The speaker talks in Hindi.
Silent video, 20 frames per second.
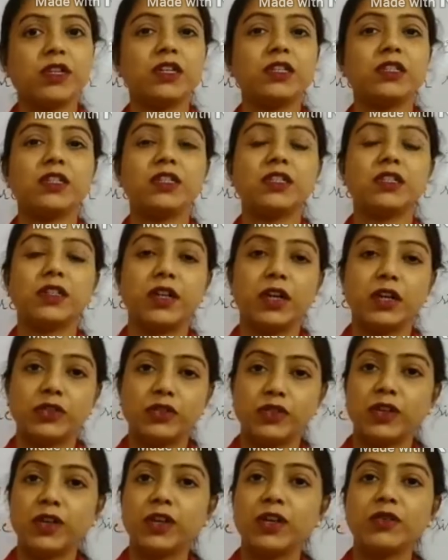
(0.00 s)
चेंजेस
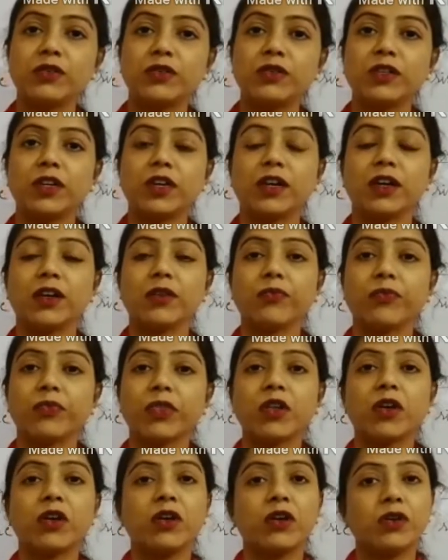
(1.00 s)
नेचुरली होते हैं
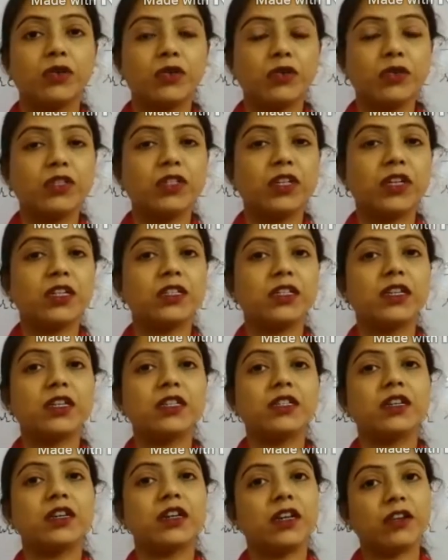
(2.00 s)
कुछ
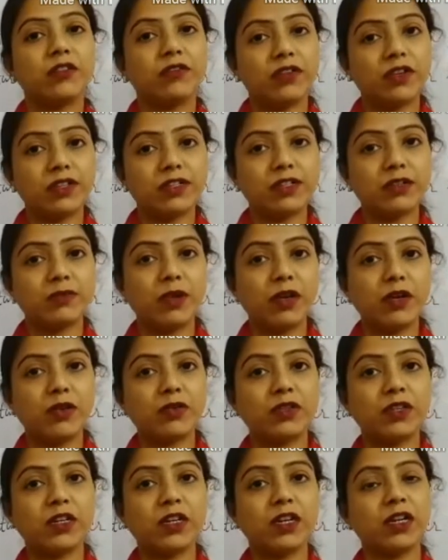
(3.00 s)
चेंजेस रिवर्सिबल
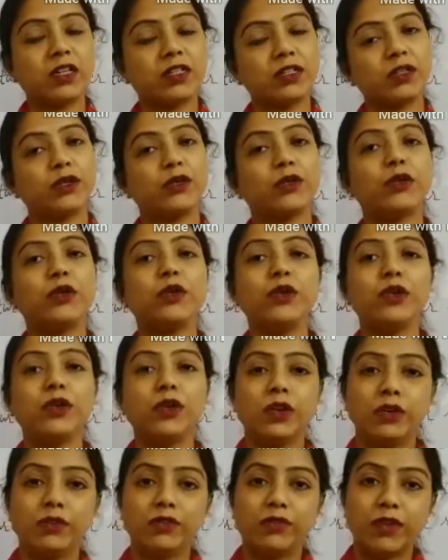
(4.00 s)
होते हैं जिनको
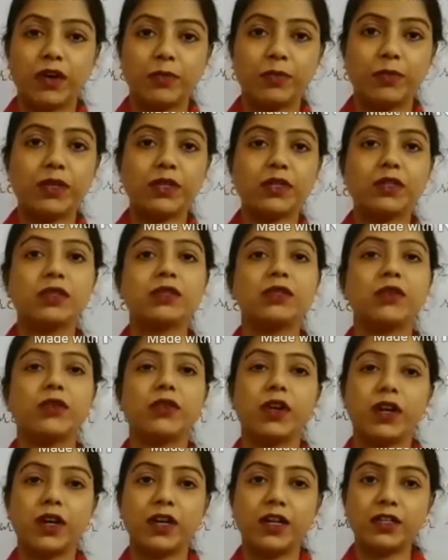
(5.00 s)
वापस
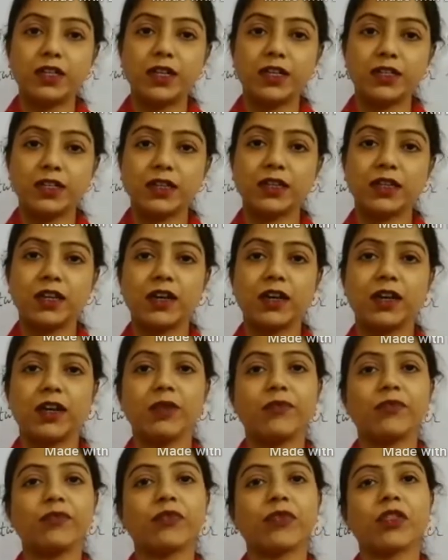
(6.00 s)
दोहराया जा सकता
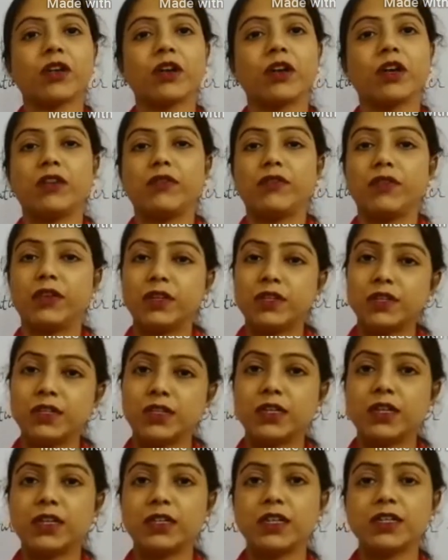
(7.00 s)
है रिवर्स
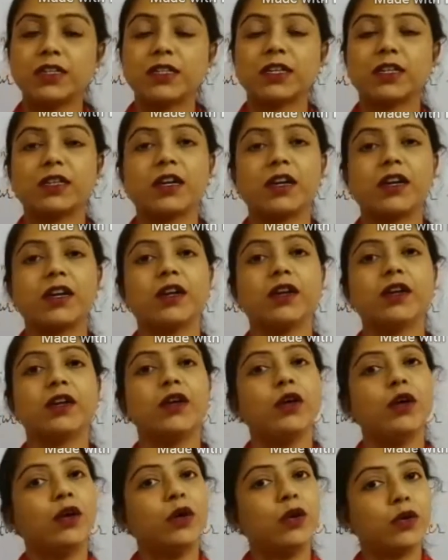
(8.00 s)
किया जा सकता है
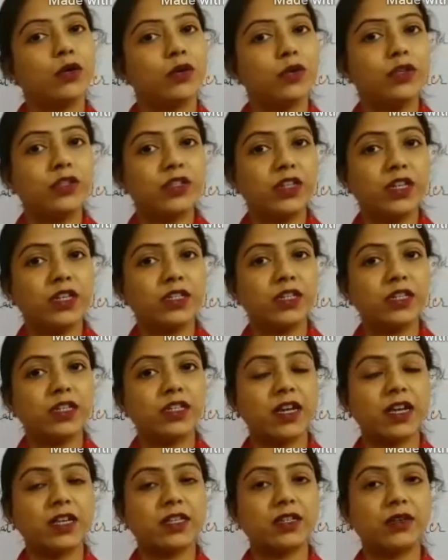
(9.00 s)
और कुछ
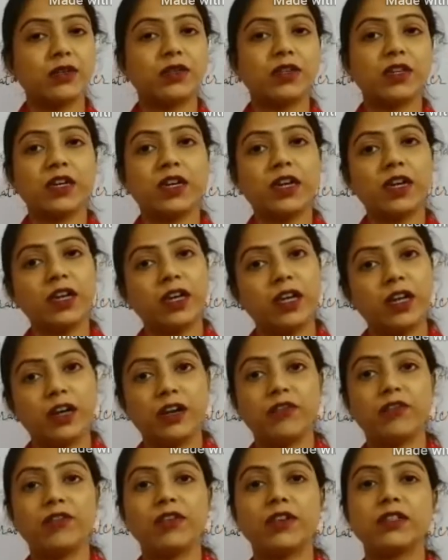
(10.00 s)
चेंजेस कैसे होते हैं
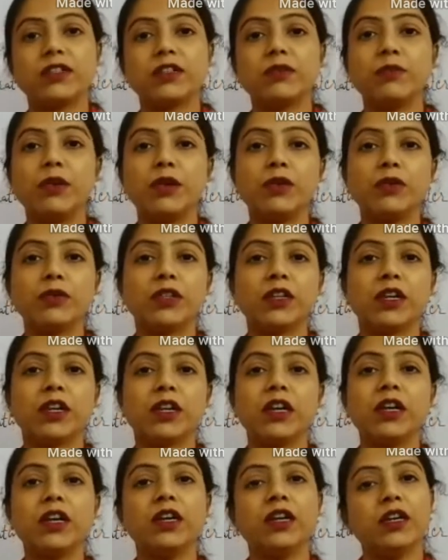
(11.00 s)
रिवर्सिबल होते
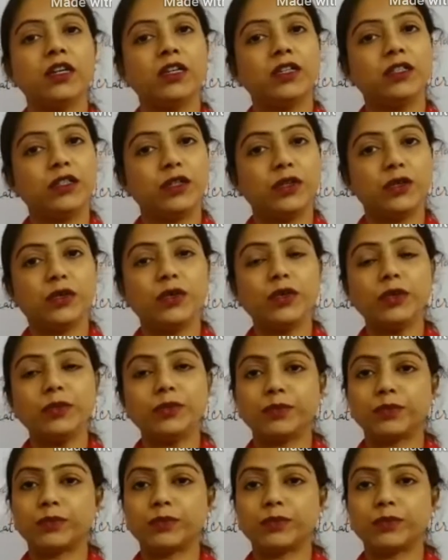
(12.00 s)
हैं जिनको